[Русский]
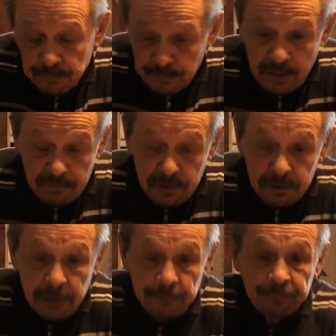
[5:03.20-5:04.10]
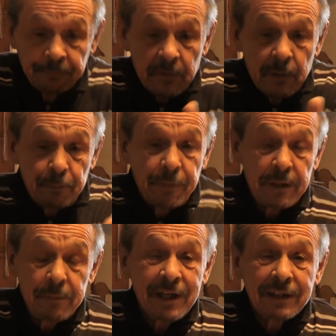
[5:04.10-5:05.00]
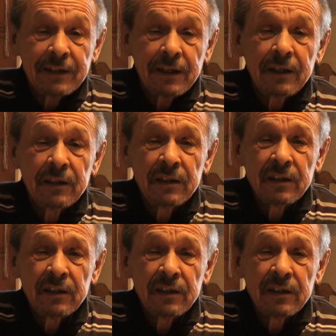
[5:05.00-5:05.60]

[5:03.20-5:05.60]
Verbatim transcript: наверное, примерно